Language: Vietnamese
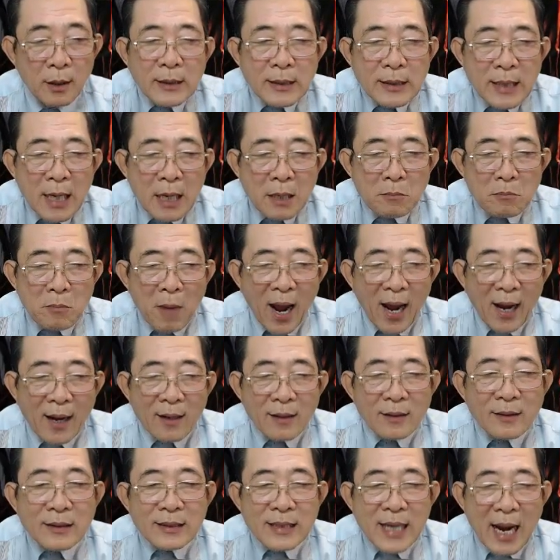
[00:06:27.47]
Trên mặt
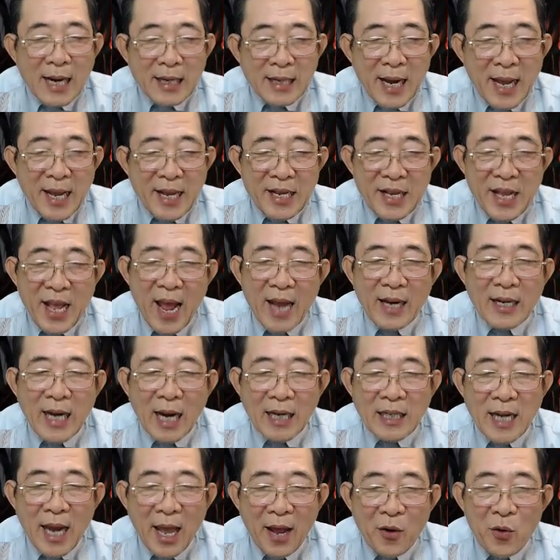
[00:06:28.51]
tràn đầy vẻ lạnh
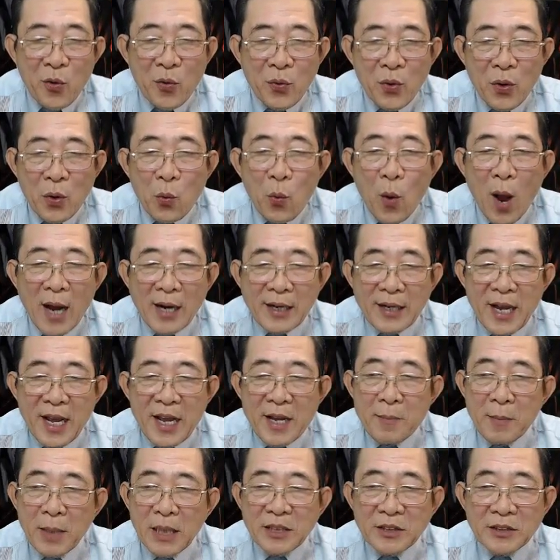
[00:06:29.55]
lẽo, hoàng đế
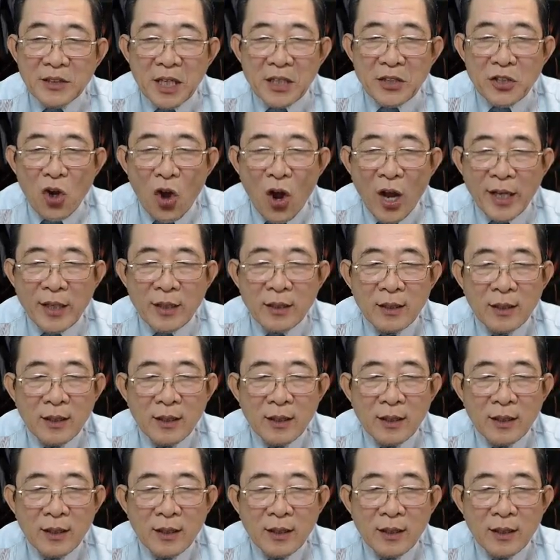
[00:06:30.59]
bình tĩnh nói,